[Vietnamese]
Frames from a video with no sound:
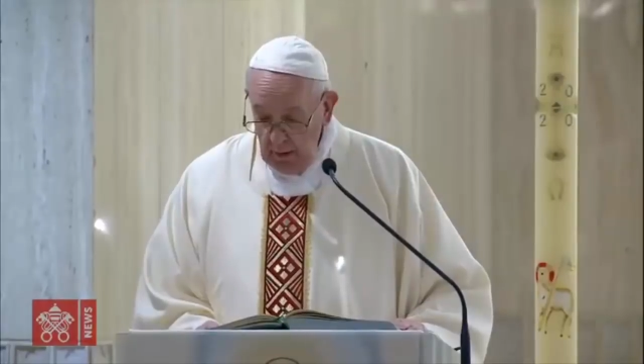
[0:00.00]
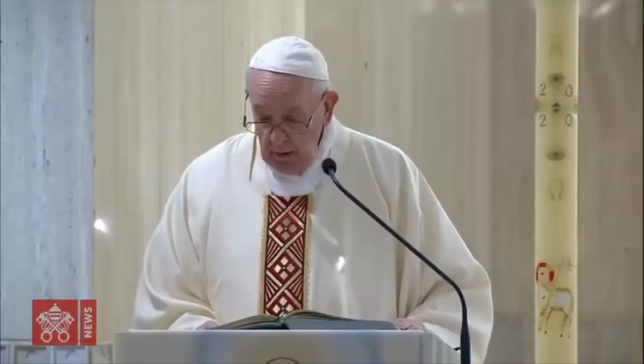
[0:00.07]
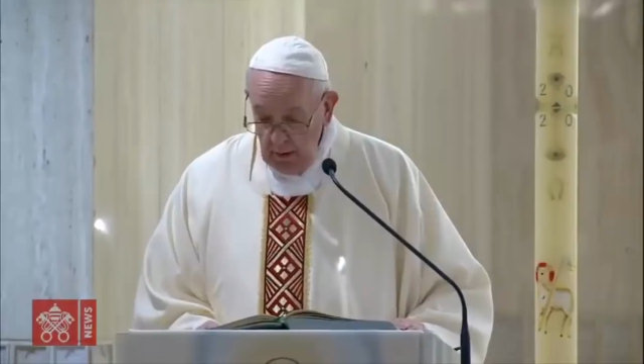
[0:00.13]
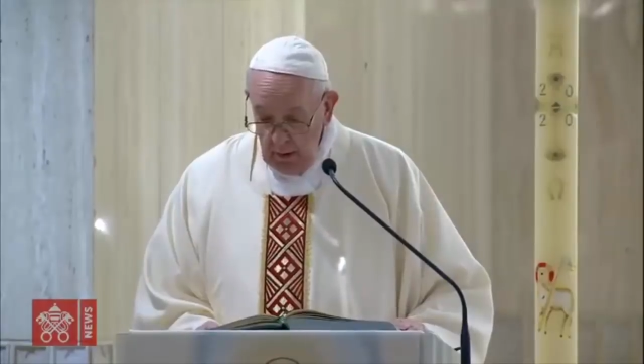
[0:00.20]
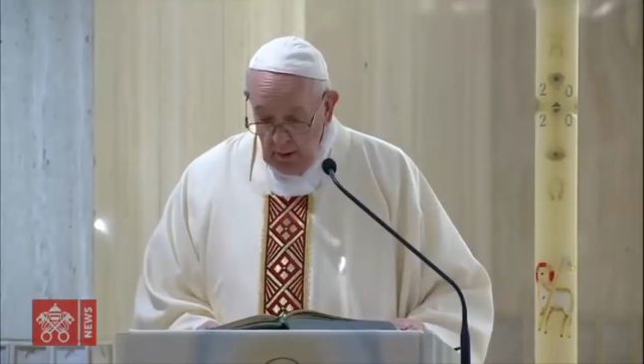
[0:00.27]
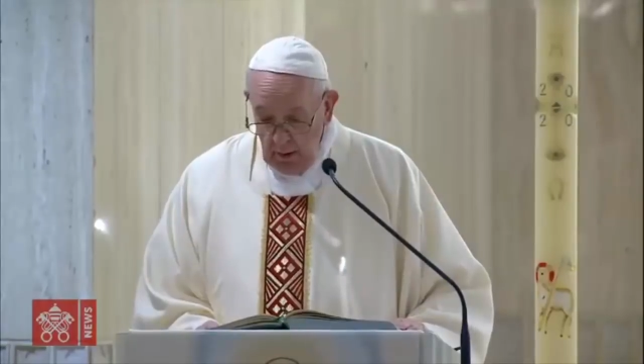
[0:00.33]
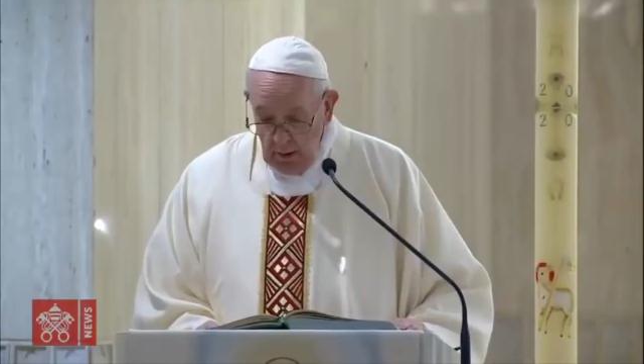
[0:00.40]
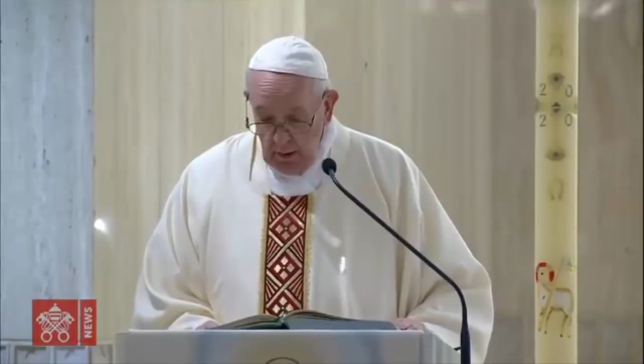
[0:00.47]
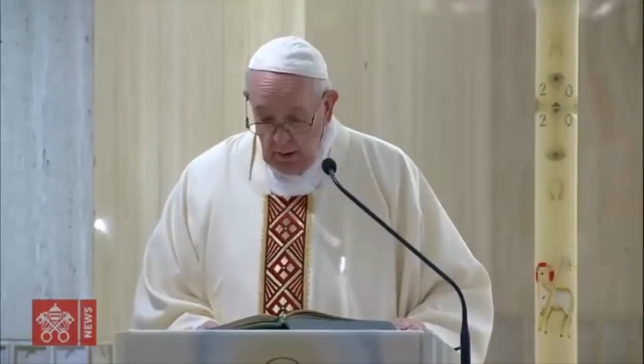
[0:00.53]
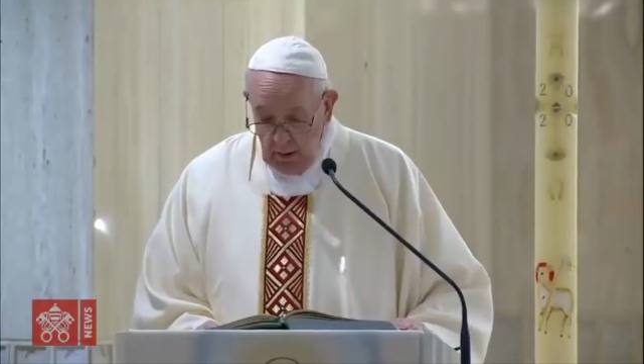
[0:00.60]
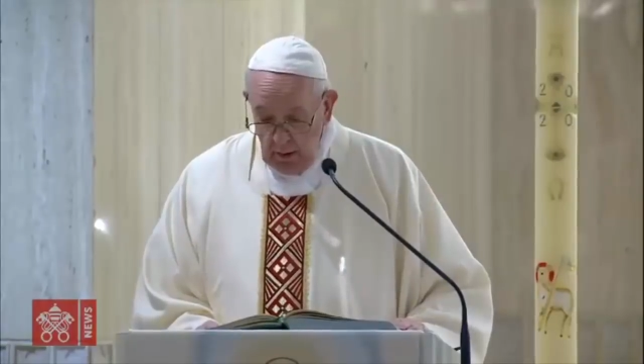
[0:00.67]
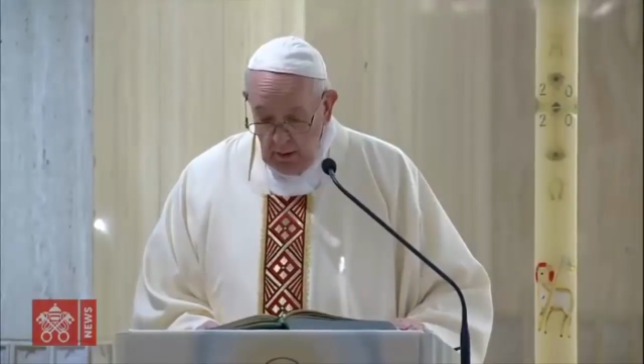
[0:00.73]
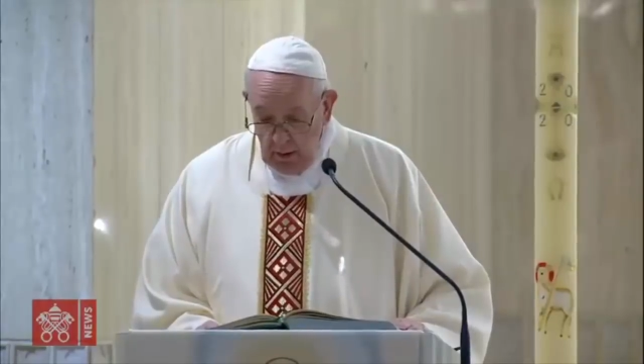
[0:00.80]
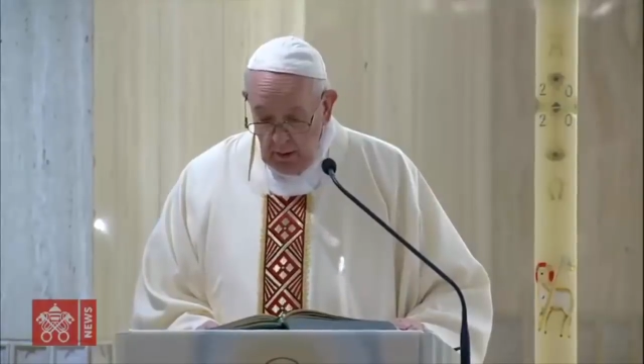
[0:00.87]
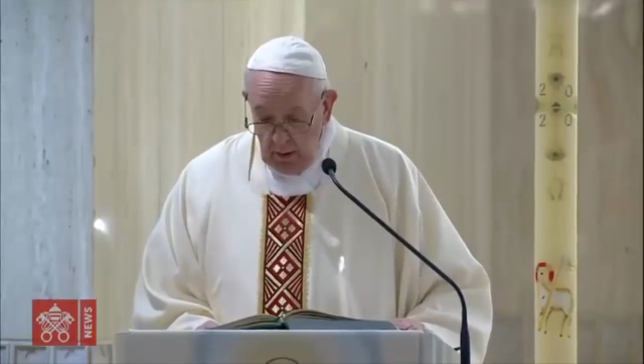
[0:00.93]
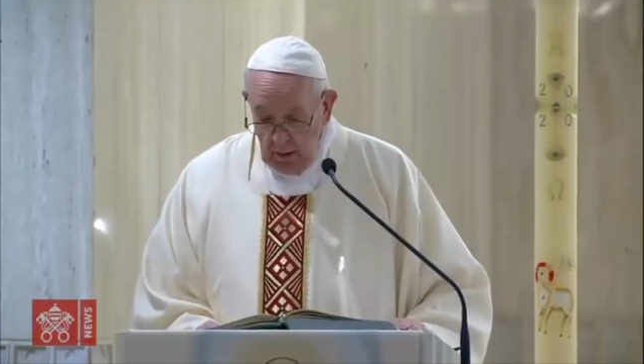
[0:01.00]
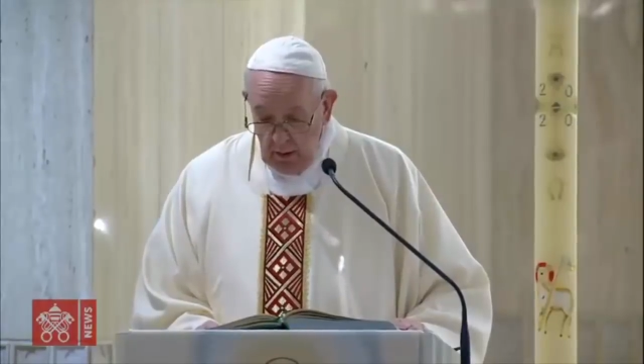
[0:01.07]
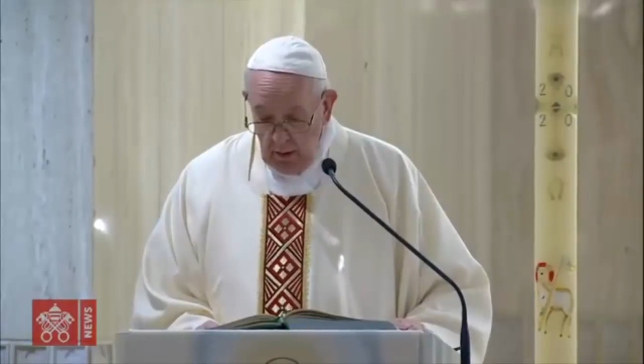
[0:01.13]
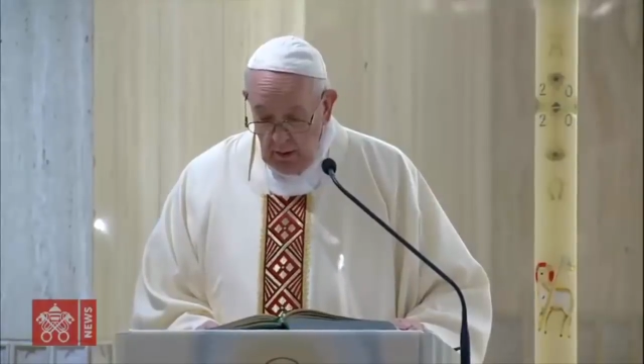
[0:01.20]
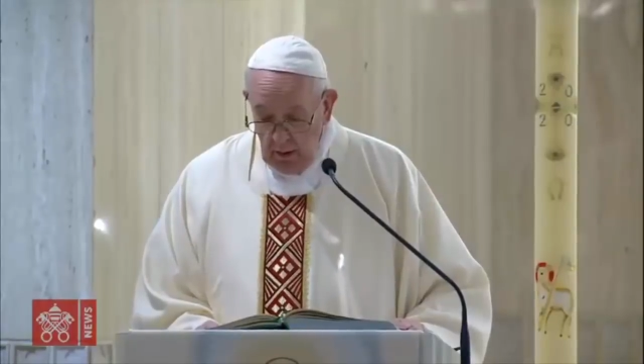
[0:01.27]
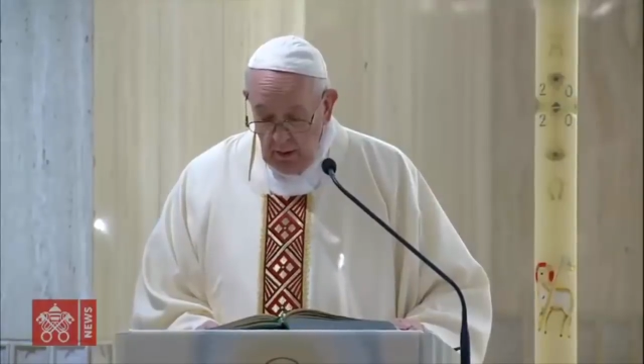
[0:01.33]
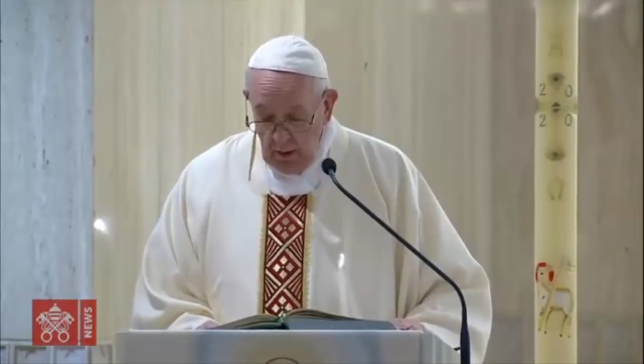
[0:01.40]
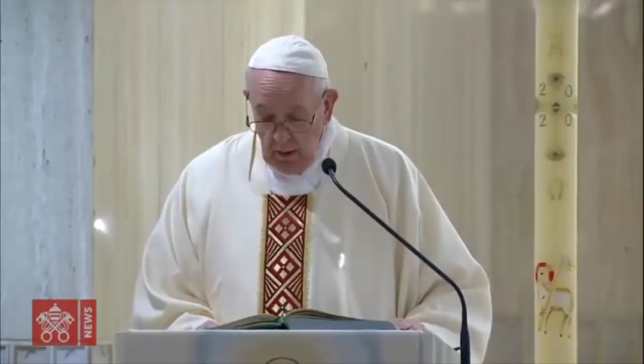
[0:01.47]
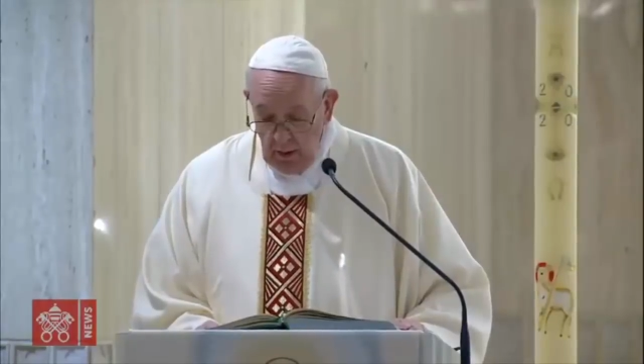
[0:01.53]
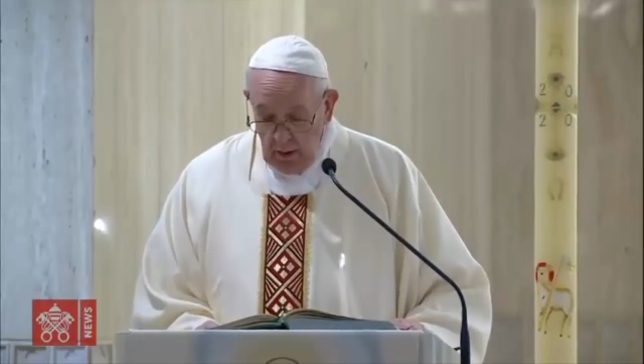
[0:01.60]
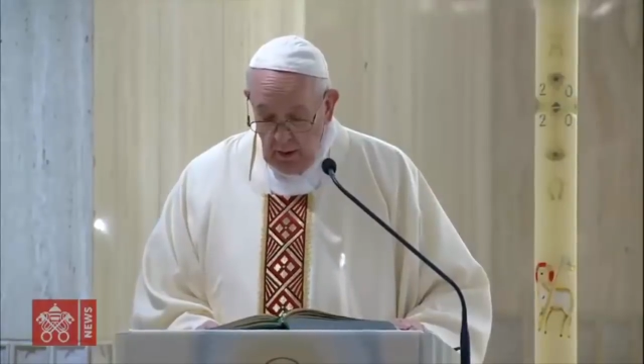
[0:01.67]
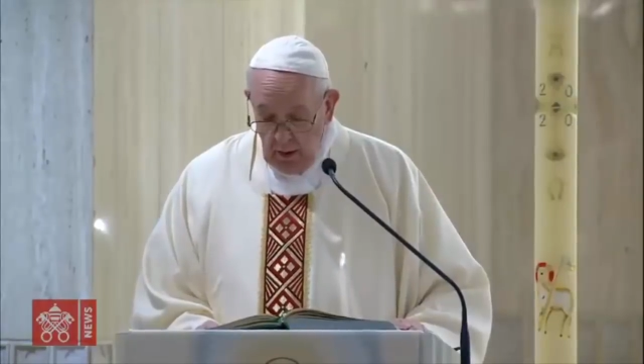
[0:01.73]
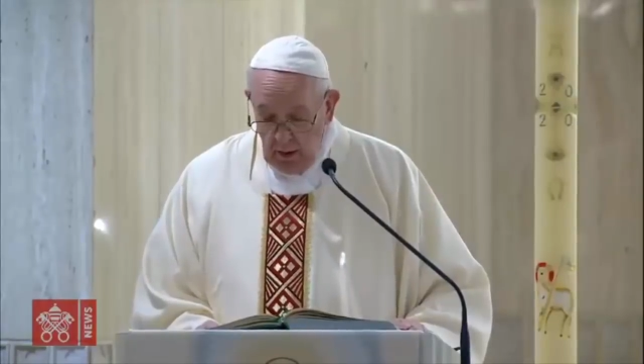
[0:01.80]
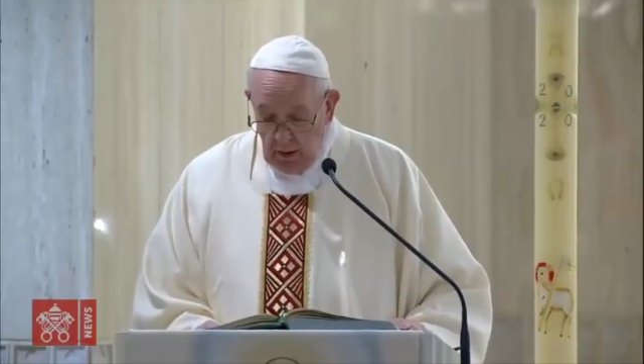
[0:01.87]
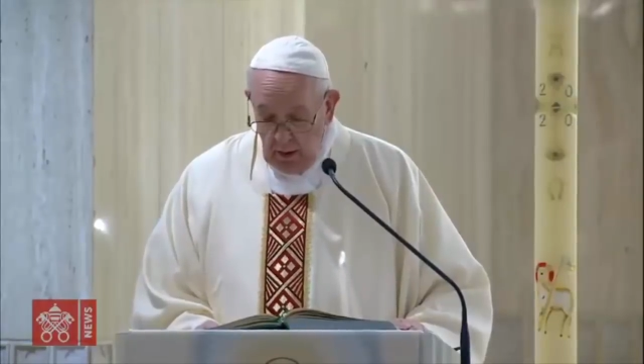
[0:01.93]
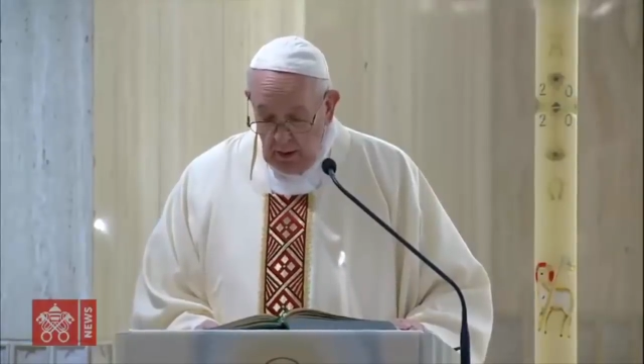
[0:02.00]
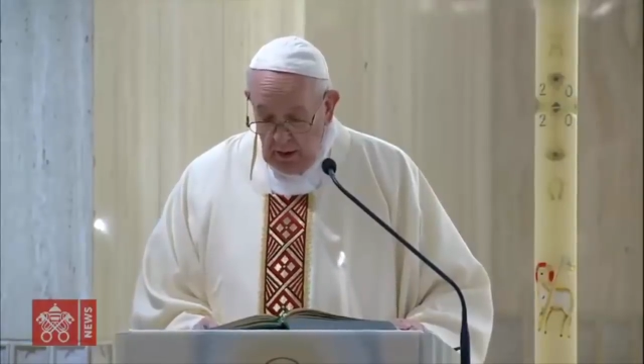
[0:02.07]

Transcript: chiên của tôi." Về